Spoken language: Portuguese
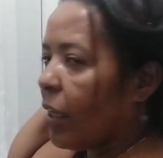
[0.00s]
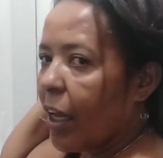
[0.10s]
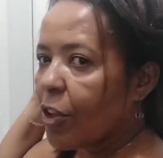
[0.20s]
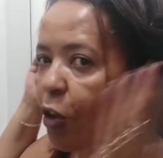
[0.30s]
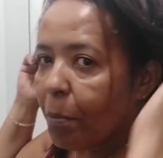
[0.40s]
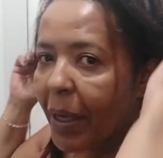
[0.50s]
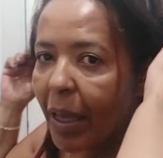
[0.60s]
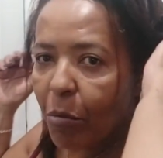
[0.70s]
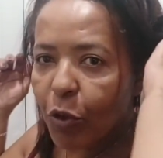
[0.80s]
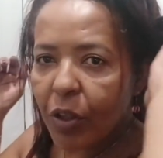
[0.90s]
Acho que eu peguei
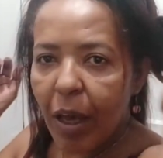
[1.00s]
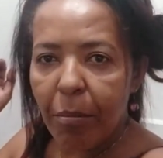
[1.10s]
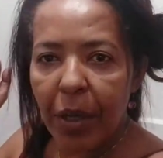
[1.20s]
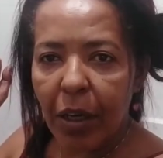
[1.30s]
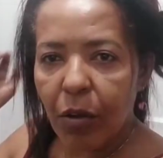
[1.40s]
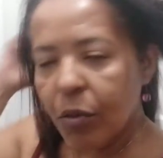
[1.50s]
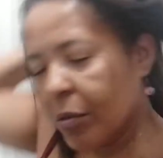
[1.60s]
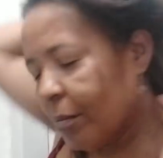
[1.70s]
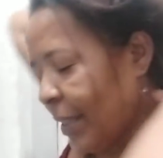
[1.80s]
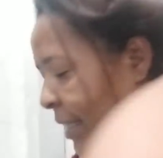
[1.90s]
muito cabelo. Mas